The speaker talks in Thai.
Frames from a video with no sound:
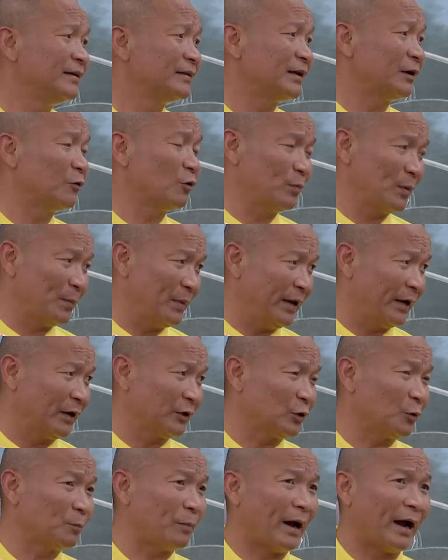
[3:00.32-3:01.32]
ถ้าคนเป็นมะเร็ง
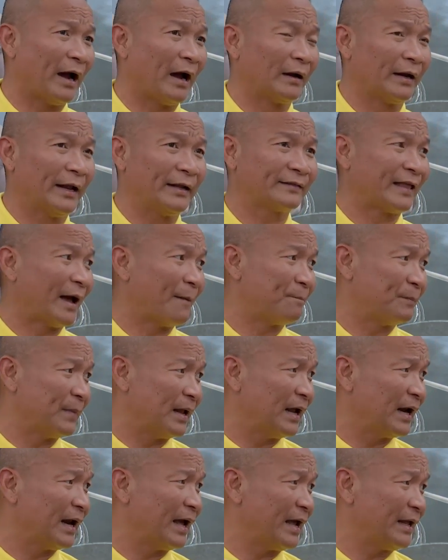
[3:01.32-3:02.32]
ก็ต้องผ่าในตับใน
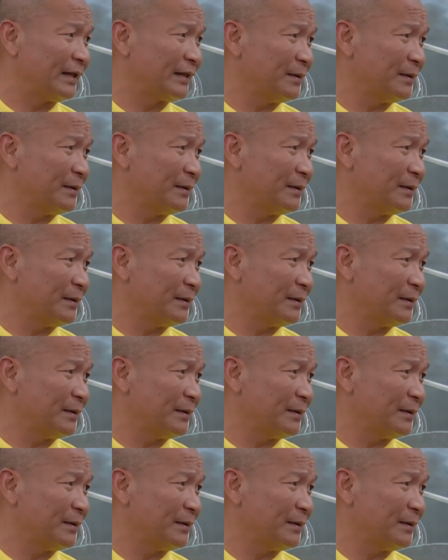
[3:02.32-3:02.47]
อะไร